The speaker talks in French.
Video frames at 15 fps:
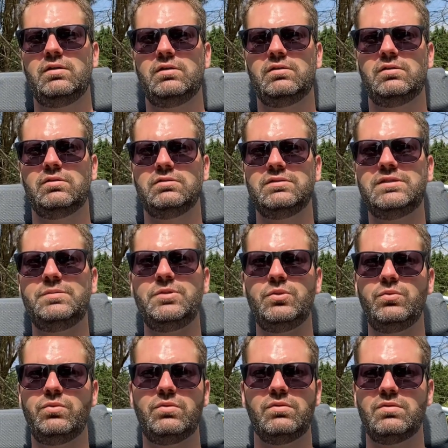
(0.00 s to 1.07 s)
en 10
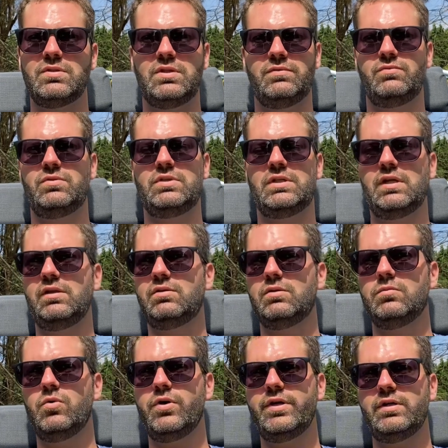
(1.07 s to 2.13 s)
minutes, ça veut
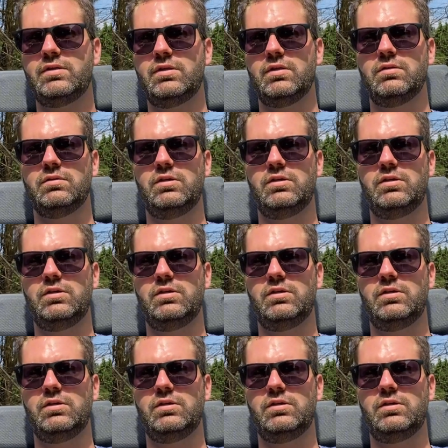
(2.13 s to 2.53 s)
strictement rien dire.